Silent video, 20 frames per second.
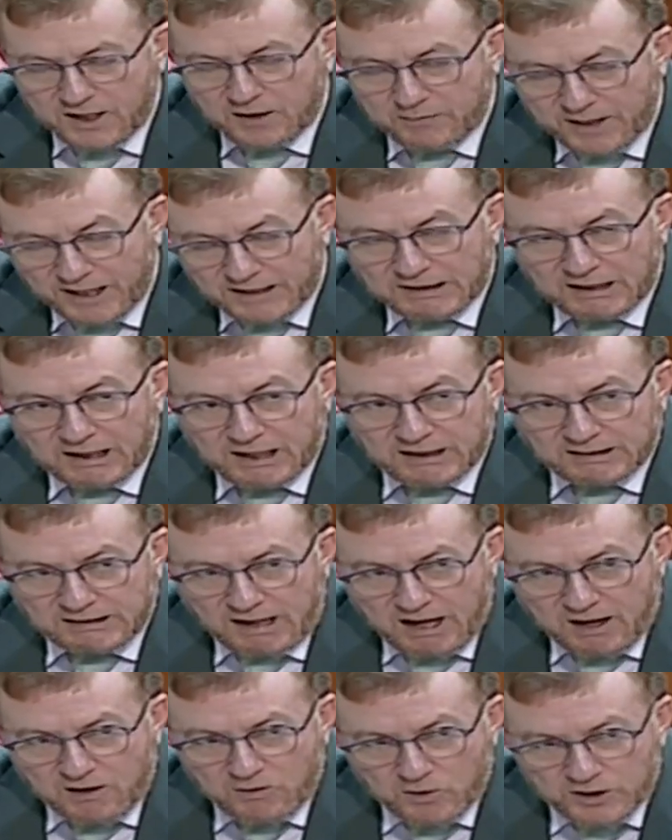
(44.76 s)
بهذا
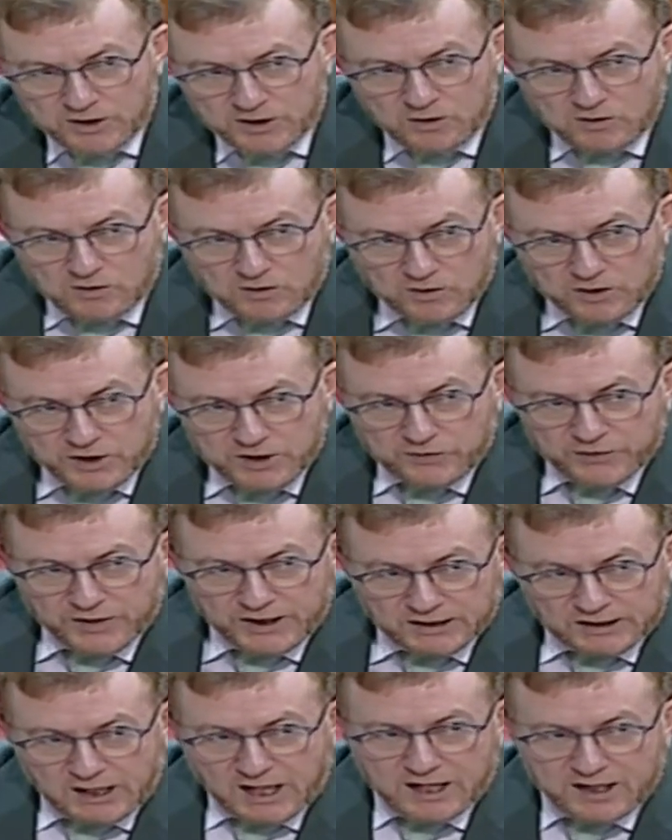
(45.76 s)
القطاع هو تيكون
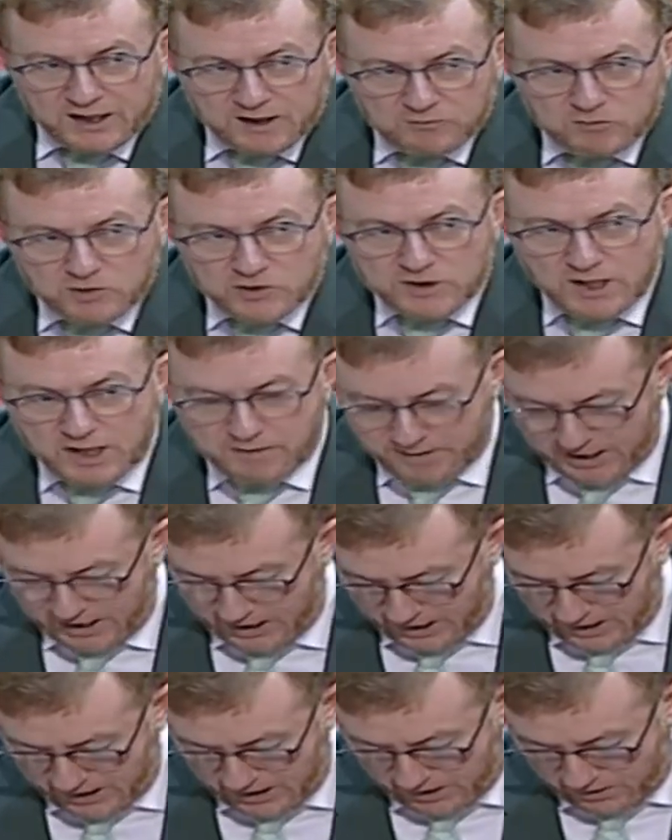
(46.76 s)
في اطار
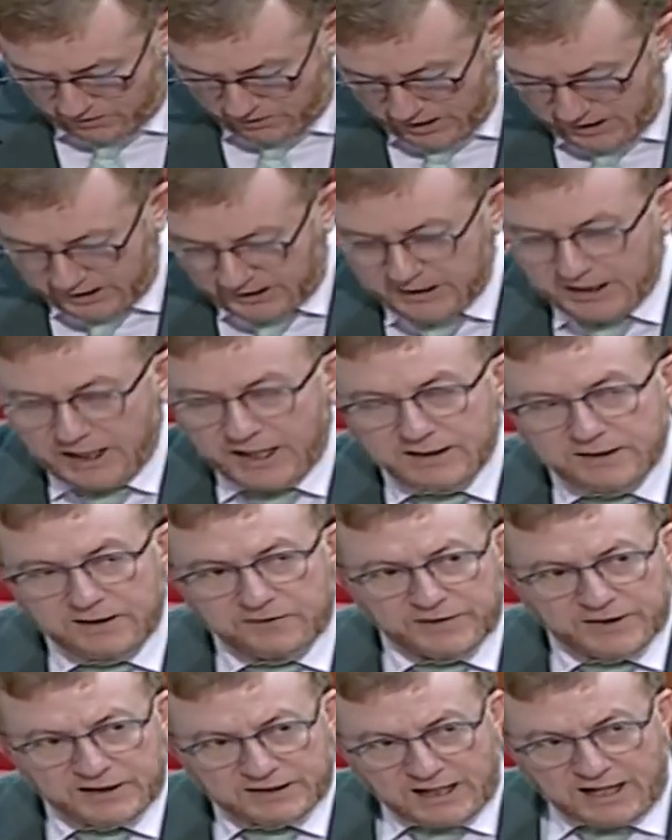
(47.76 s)
المتابعه ولكن ايضا
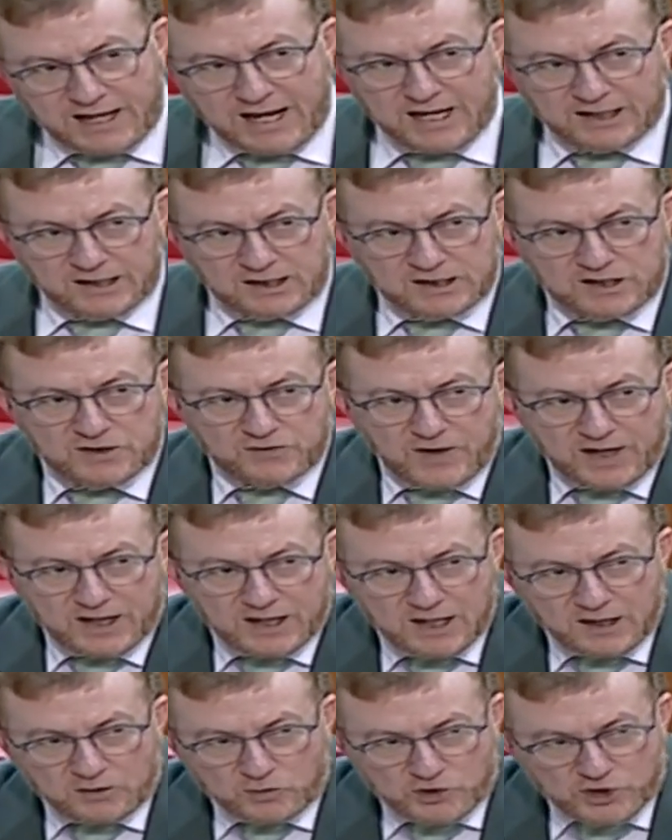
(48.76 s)
في اطار عقد
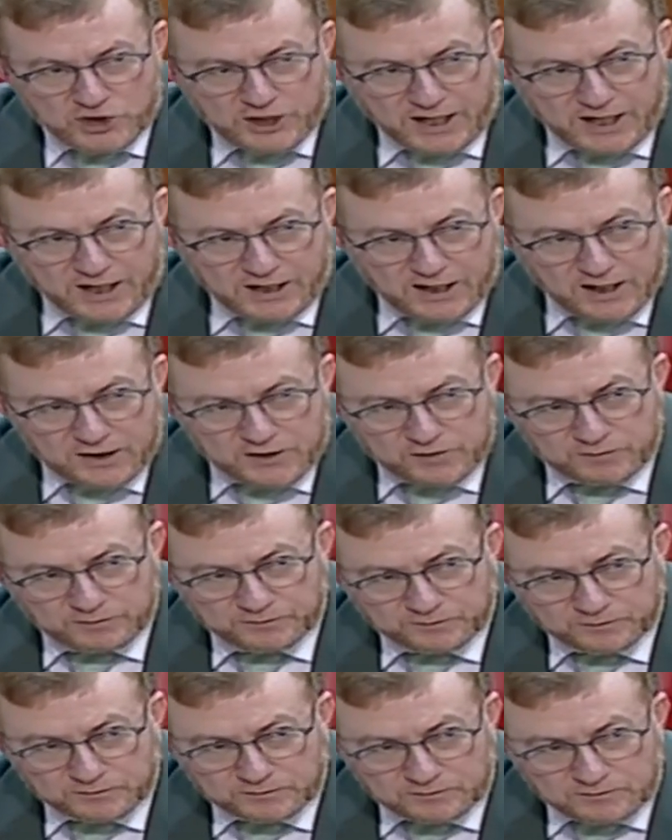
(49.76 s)
الاتفاقيات والشراكات
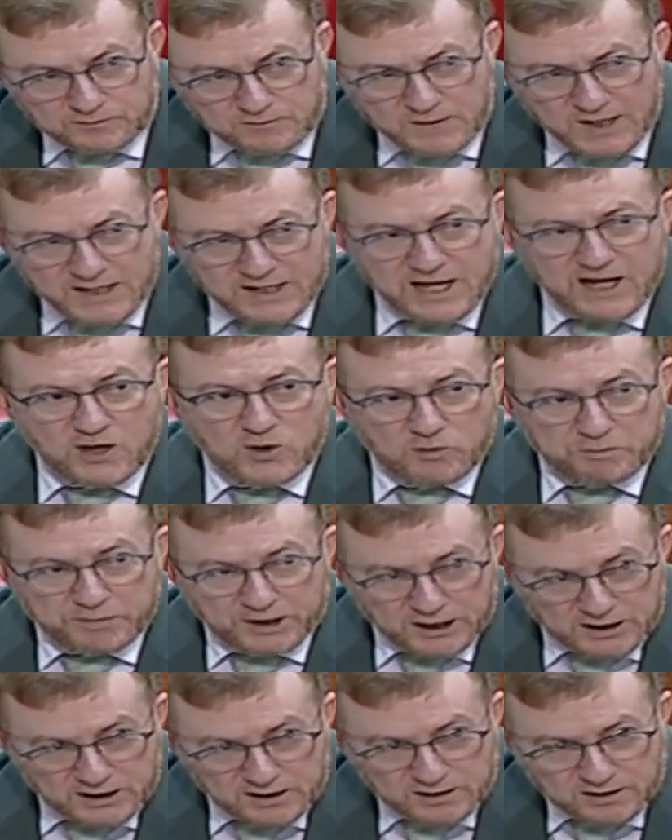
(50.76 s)
لا
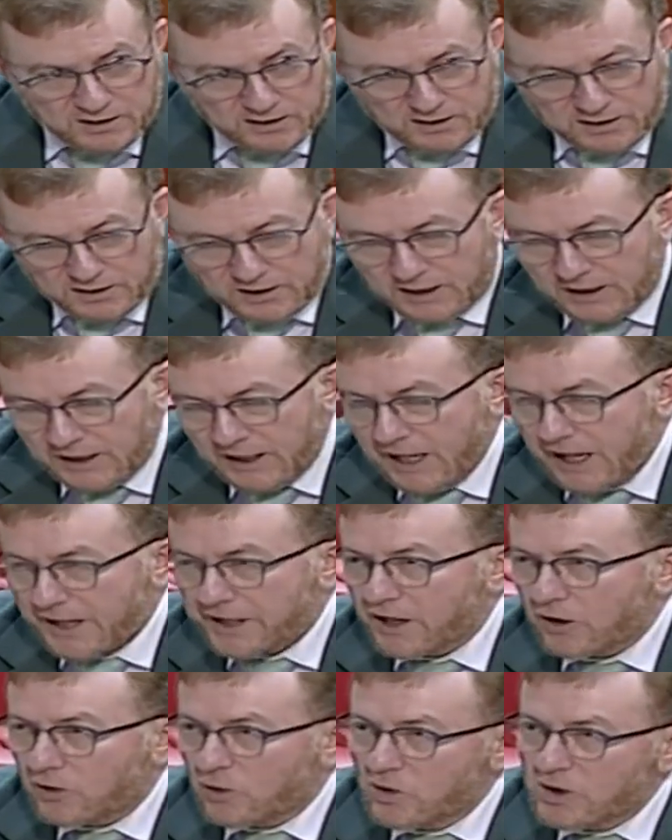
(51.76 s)
يمكن
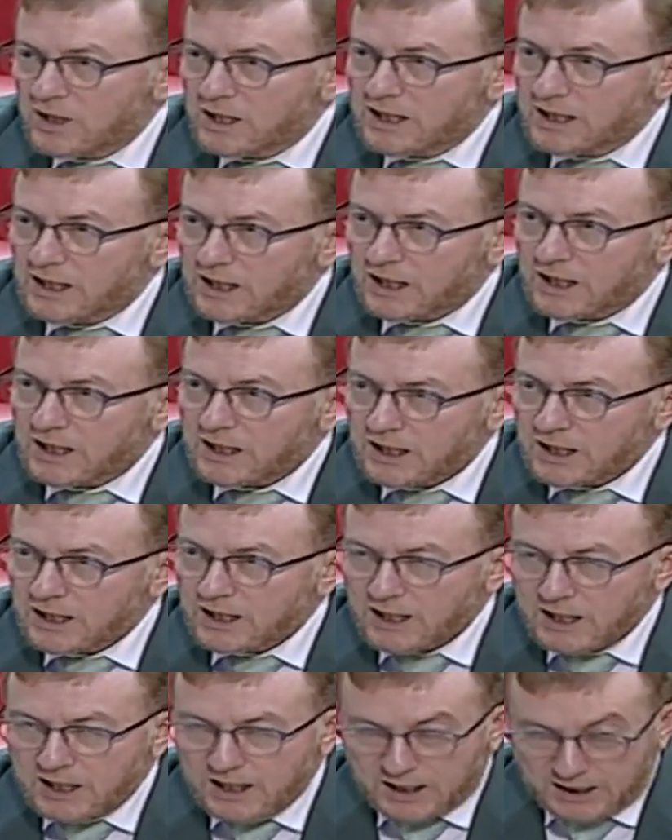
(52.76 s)
ان كل
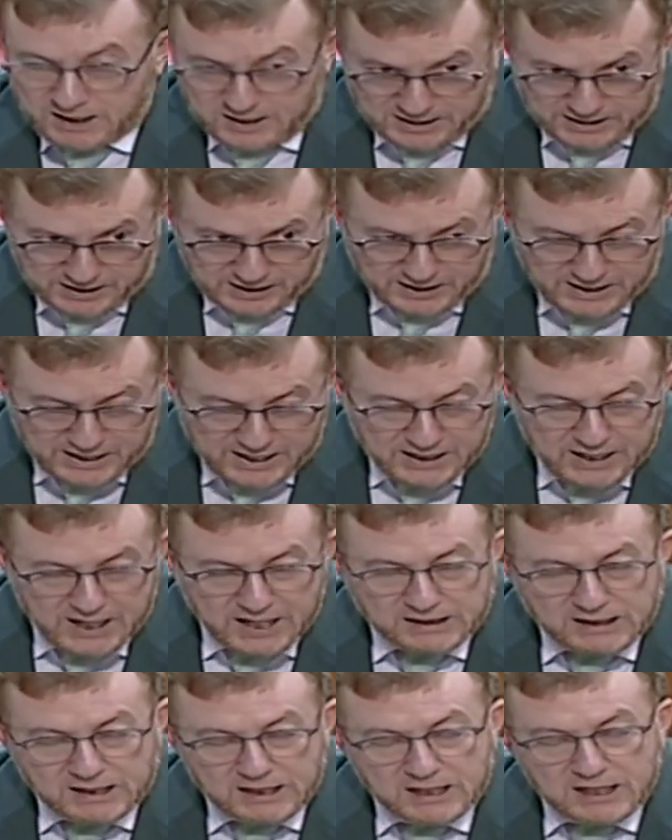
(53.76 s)

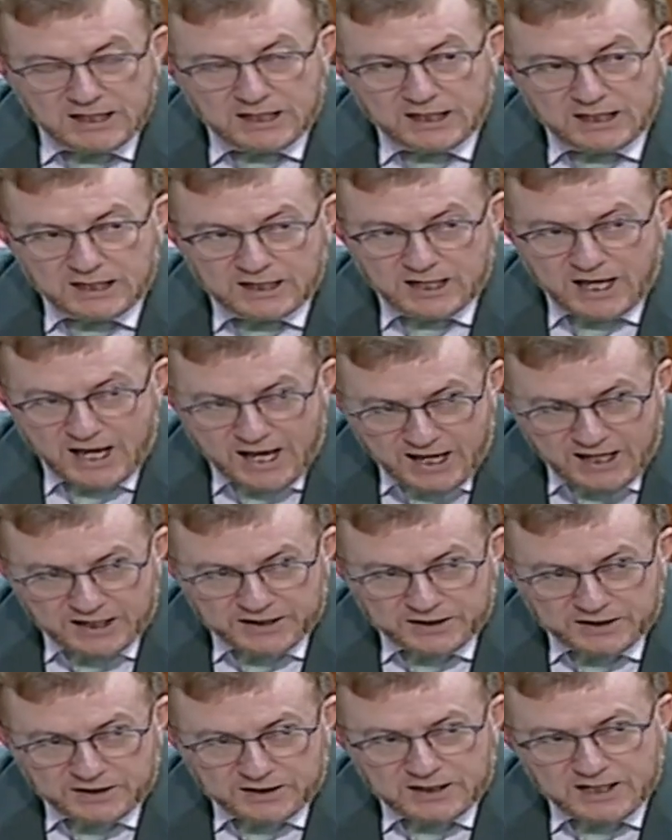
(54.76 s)
الإخلالات اللي
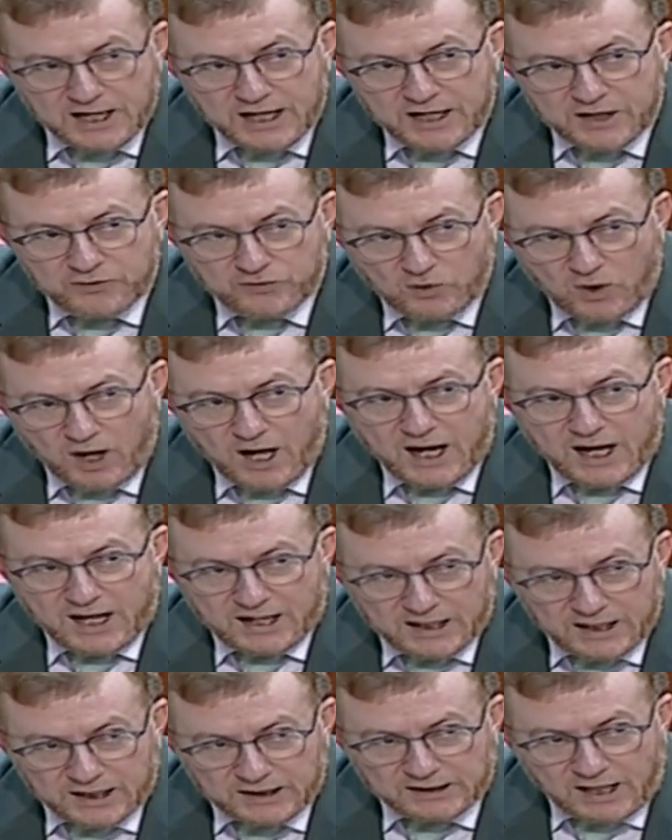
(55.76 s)
الآن يعرفها
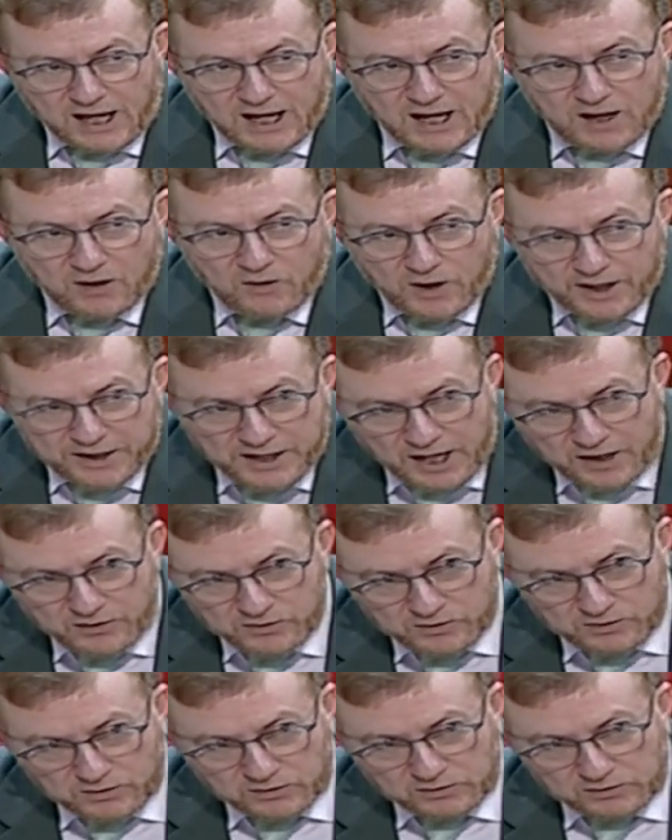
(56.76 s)
القطاع
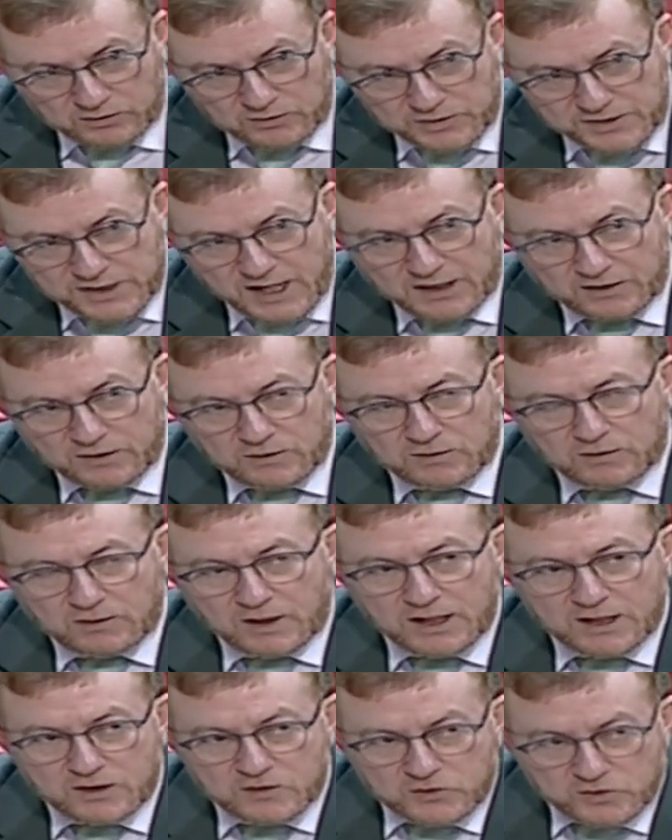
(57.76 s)
ونحن نصادق
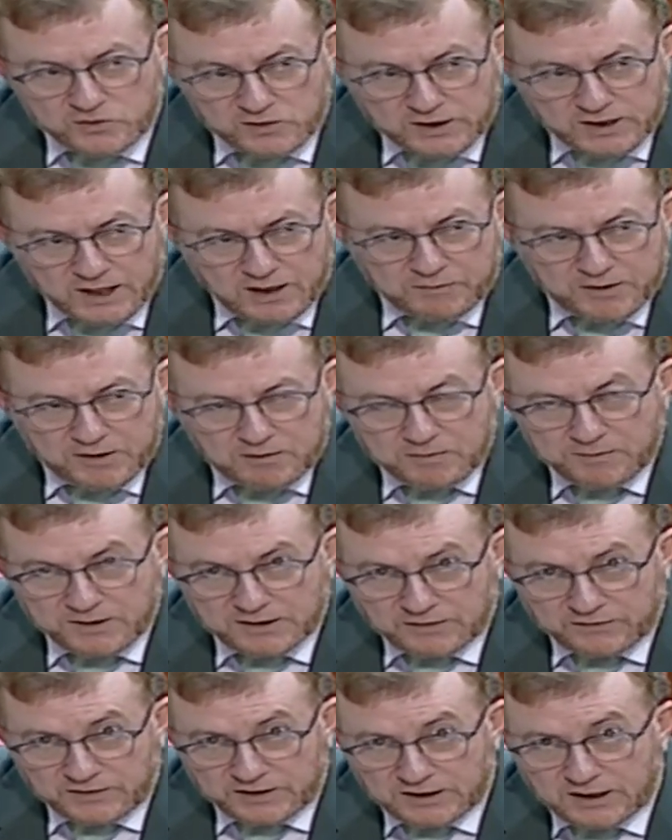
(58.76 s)
على الجزء الكبير بما
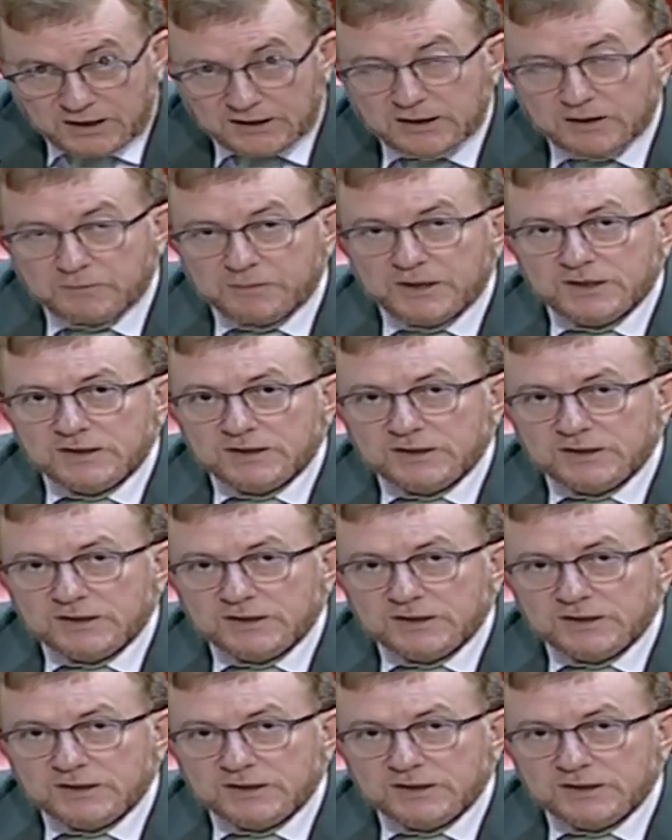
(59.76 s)
تفضلت به